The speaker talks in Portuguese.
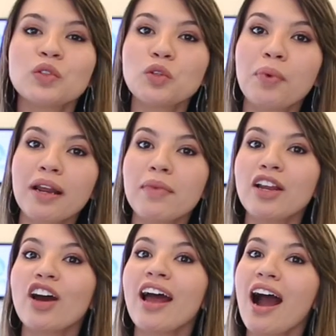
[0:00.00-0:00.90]
tudo para
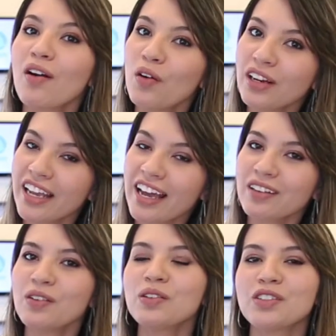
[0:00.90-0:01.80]
melhor acolher
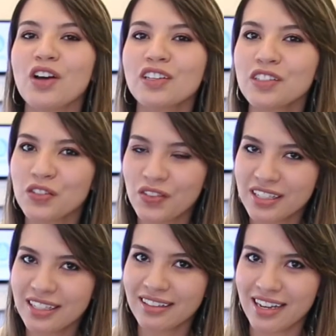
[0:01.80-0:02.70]
os nossos
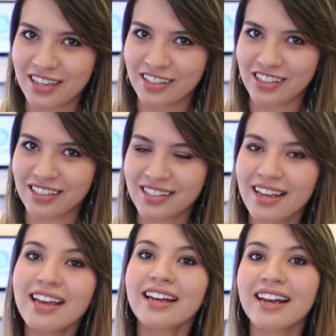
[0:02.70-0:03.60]
visitantes.
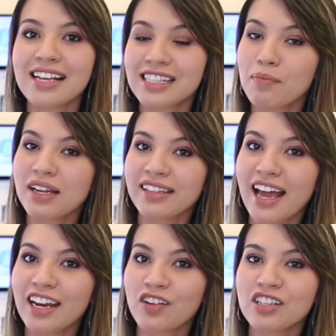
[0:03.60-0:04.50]
Nesta
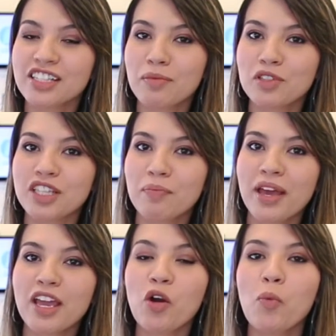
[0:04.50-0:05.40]
matéria, nós temos
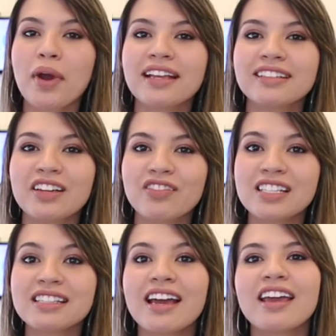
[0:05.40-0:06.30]
também uma
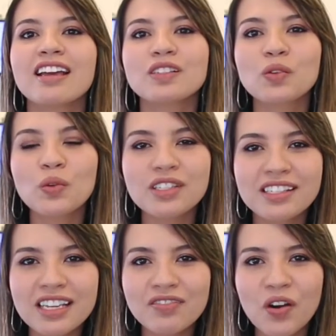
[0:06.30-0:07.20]
entrevista
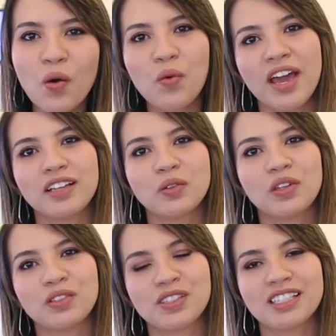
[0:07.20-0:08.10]
exclusiva com o
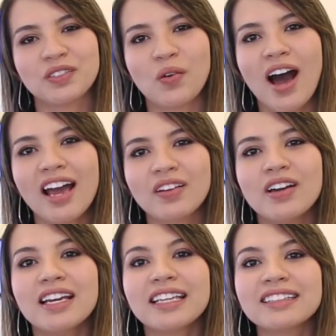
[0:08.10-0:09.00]
reitor do santuário,
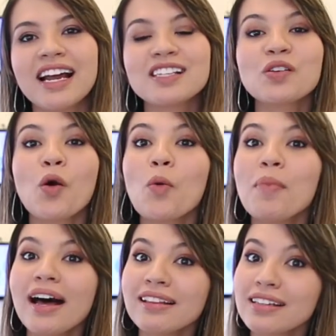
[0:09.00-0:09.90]
que traz o
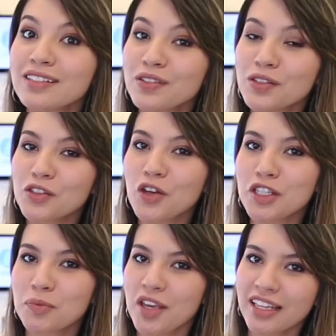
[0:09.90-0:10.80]
balanço de
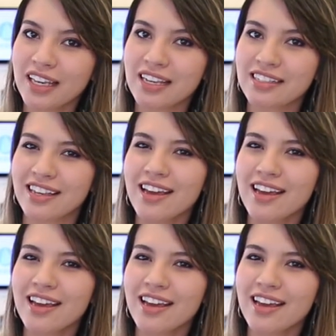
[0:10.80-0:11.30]
2015